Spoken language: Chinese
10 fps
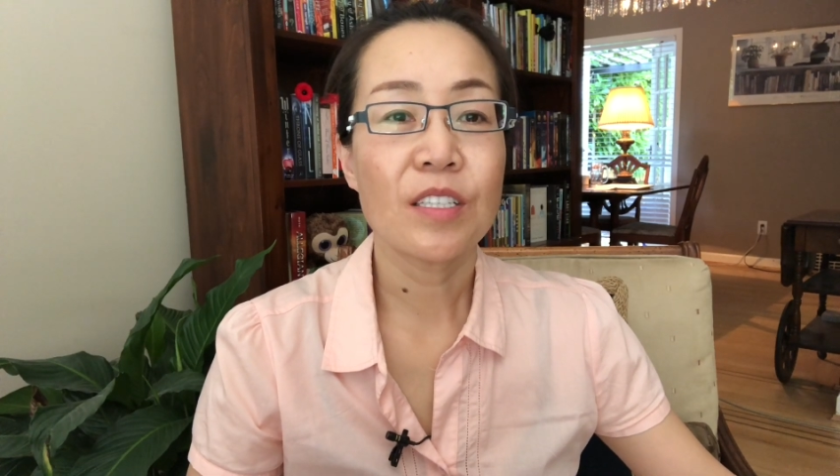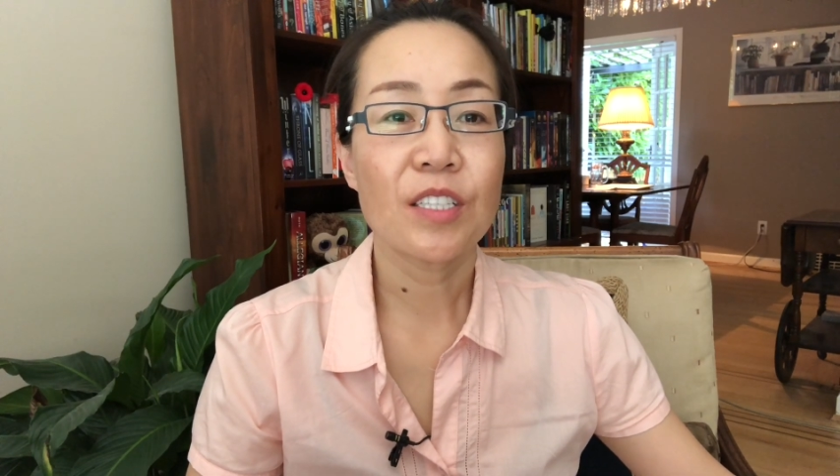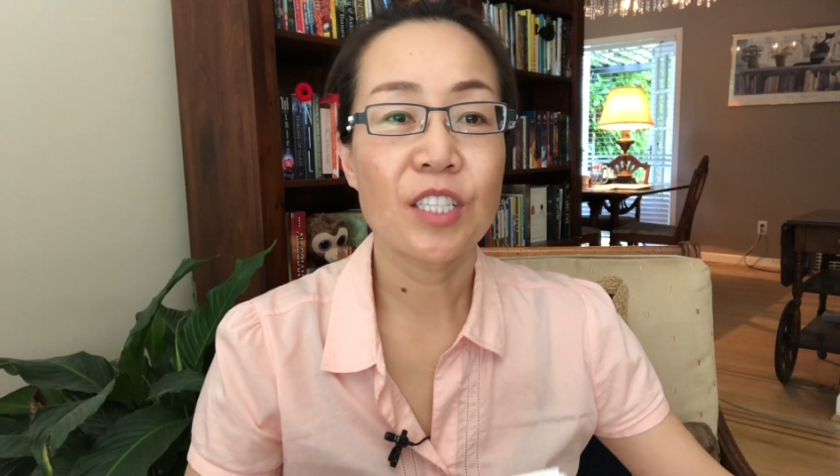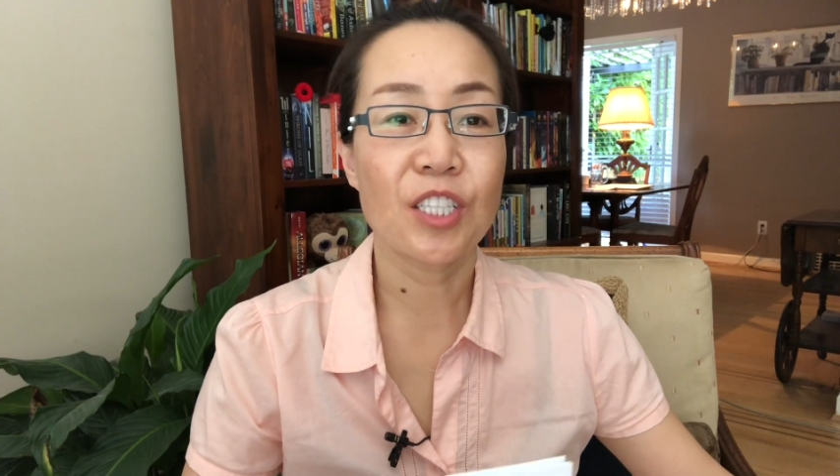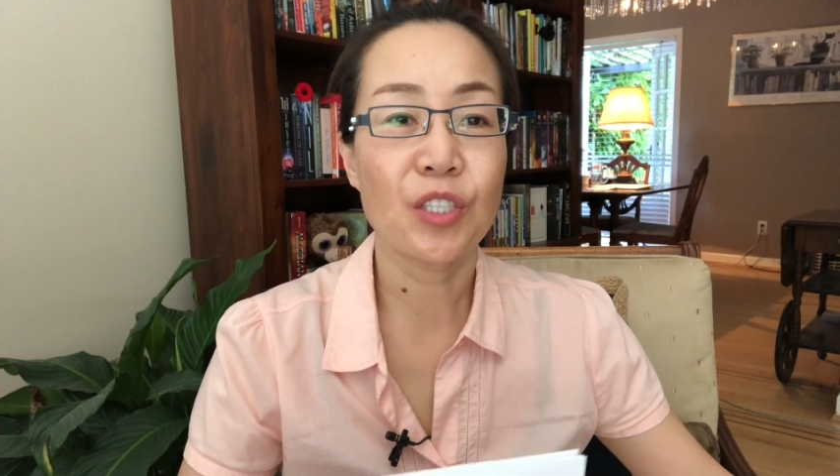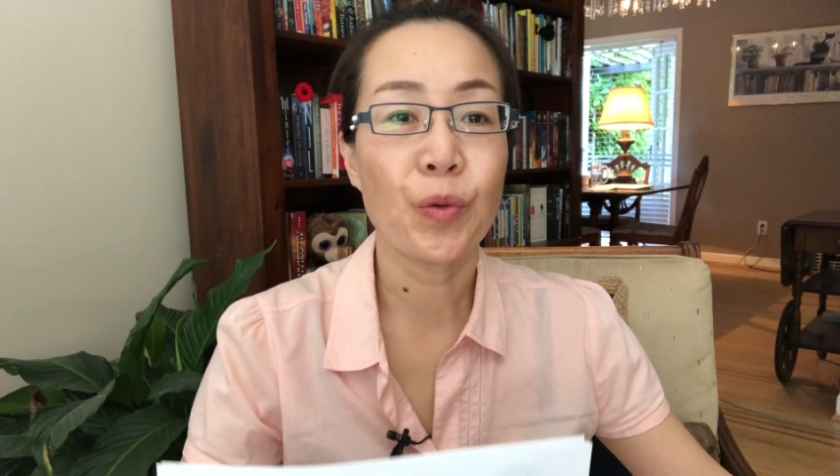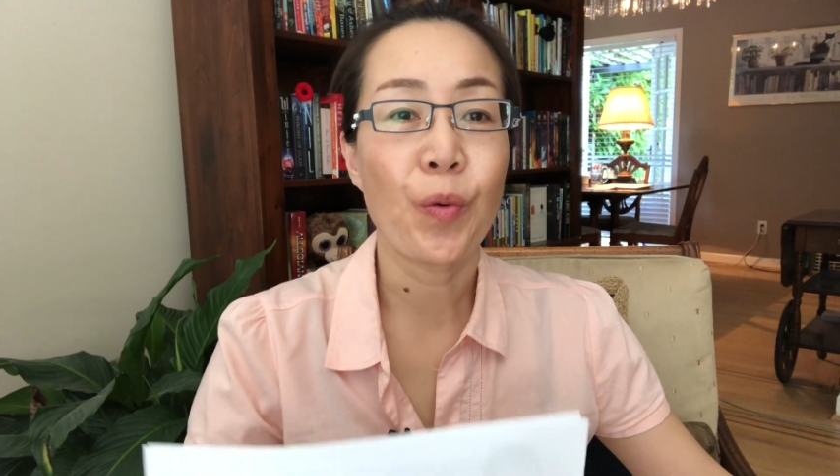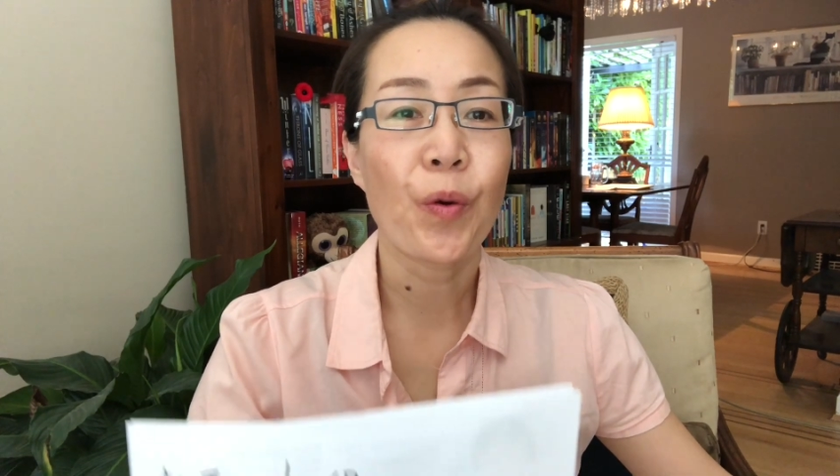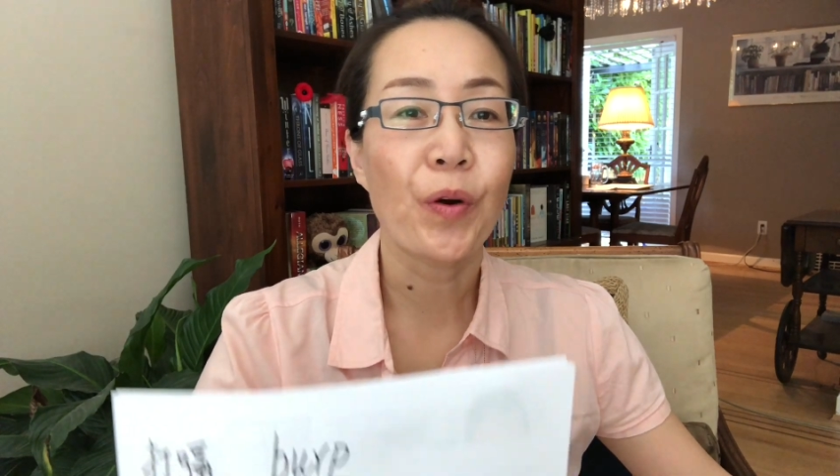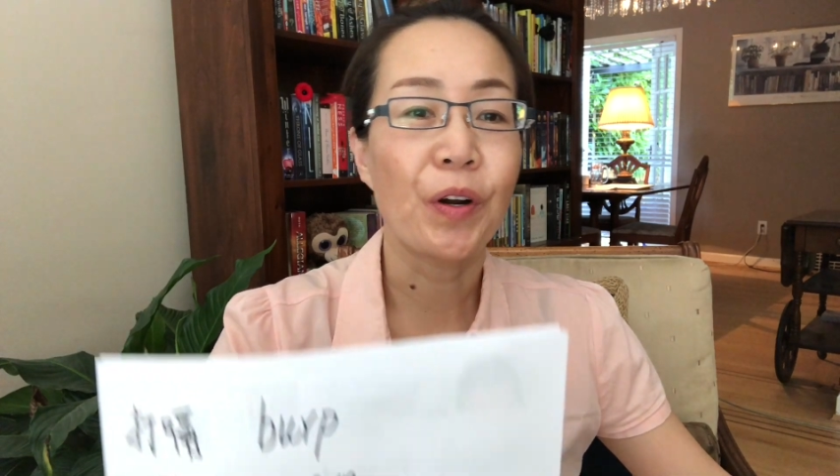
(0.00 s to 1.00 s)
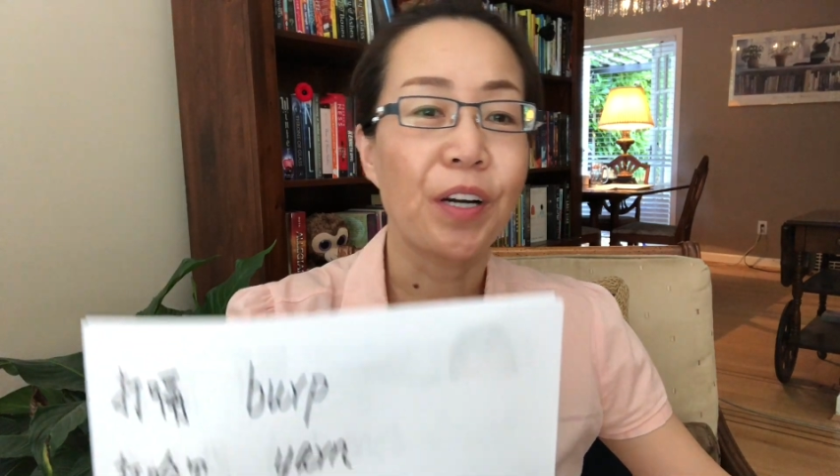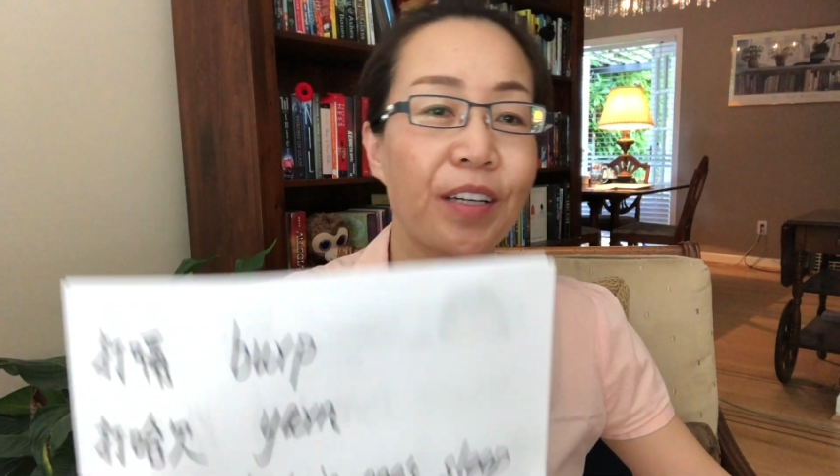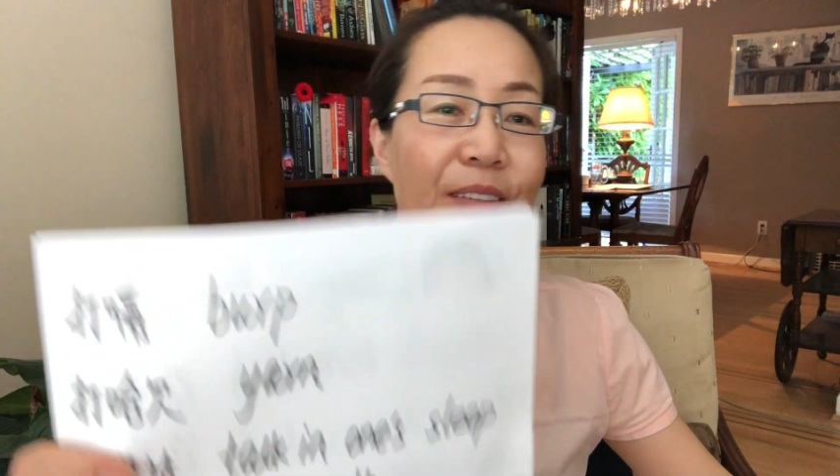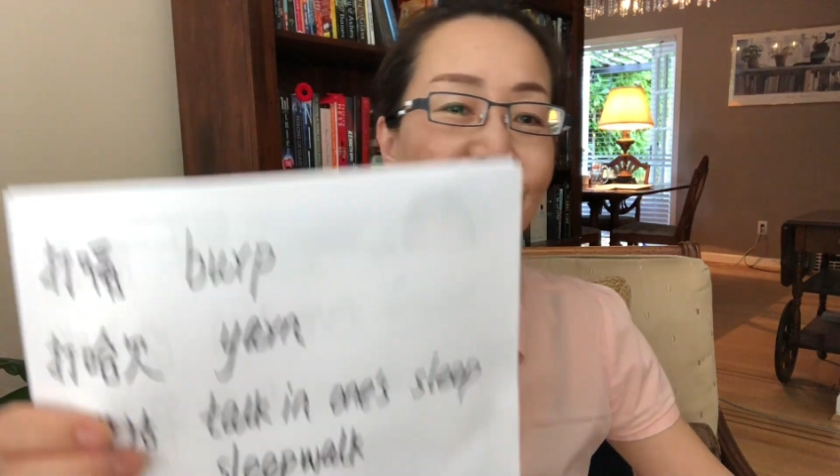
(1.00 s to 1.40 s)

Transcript: snore,